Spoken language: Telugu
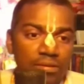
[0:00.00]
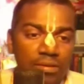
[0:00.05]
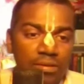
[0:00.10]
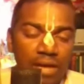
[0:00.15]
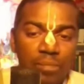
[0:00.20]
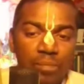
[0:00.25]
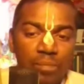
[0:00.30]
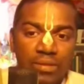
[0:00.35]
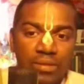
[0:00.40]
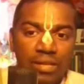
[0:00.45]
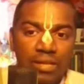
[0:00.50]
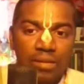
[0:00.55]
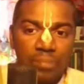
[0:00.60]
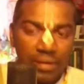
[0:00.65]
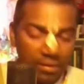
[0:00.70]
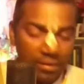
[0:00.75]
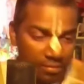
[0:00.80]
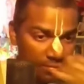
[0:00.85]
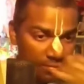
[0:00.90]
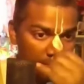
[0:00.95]
అయిపోయింది
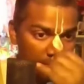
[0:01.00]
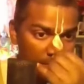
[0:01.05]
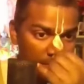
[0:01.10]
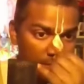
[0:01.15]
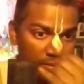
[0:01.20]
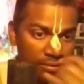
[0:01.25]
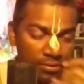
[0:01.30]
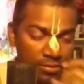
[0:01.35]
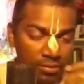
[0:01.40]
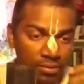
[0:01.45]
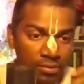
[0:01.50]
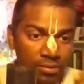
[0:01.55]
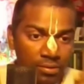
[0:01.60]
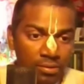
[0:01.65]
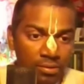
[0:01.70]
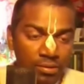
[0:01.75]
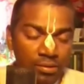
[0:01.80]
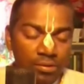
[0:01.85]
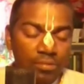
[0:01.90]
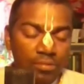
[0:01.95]
అయిపోయింది
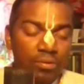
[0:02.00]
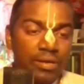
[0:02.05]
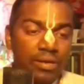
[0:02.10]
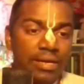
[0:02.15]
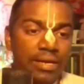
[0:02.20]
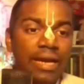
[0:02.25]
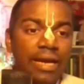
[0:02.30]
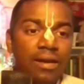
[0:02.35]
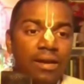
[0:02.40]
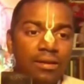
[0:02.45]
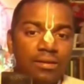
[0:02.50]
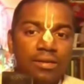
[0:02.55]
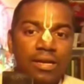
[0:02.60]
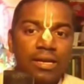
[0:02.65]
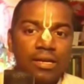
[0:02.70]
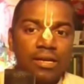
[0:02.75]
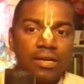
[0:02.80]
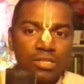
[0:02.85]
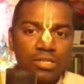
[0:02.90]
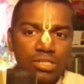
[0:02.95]
ఓకే
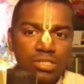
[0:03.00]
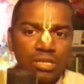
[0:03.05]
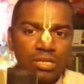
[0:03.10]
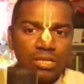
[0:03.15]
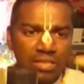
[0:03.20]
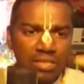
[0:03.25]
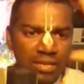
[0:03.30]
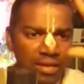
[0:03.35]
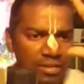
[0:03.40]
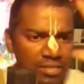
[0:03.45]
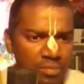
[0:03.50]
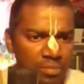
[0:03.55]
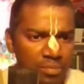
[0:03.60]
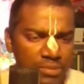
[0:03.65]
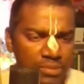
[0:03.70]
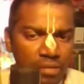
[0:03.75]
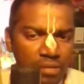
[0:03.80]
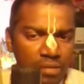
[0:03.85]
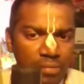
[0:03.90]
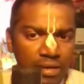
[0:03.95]
ఇక్కడ కృష్ణ క్లియర్
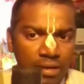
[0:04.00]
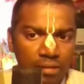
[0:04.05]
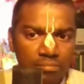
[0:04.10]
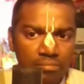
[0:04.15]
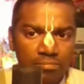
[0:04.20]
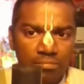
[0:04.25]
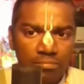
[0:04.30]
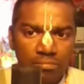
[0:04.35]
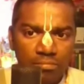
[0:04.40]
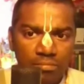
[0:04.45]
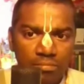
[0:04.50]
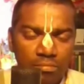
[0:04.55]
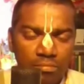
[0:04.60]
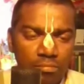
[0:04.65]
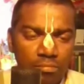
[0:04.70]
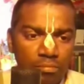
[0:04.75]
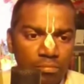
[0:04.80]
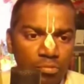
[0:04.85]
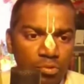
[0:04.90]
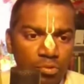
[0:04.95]
చెప్పేశారన్నమాట
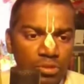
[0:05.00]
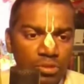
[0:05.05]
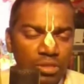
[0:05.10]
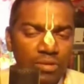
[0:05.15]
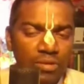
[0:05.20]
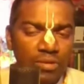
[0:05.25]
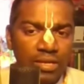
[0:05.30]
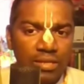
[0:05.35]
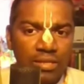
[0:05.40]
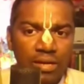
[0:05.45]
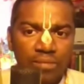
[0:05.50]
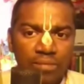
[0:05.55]
ఉద్ధవ గీత